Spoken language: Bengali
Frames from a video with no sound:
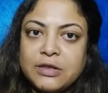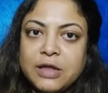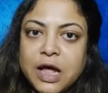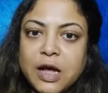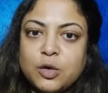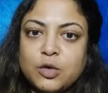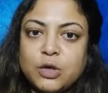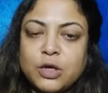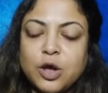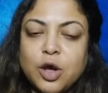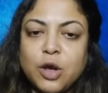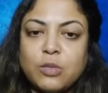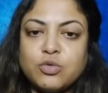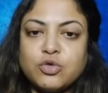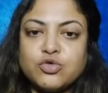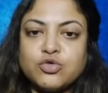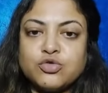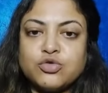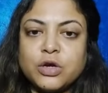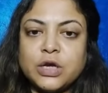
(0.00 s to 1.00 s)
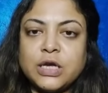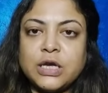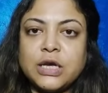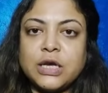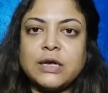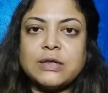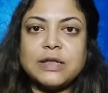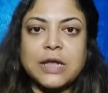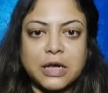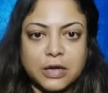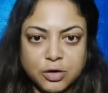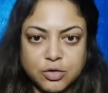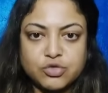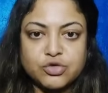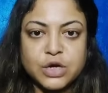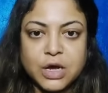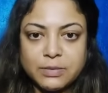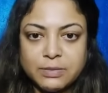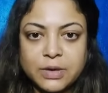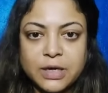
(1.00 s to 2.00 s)
তাহলে অবশ্যই তাকেও
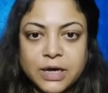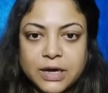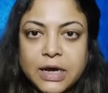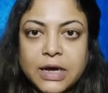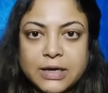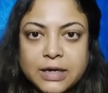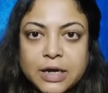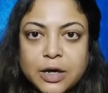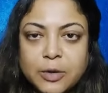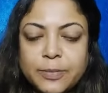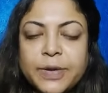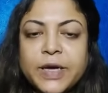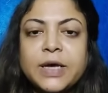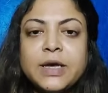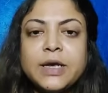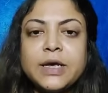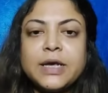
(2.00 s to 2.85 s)
সামনে আনা হবে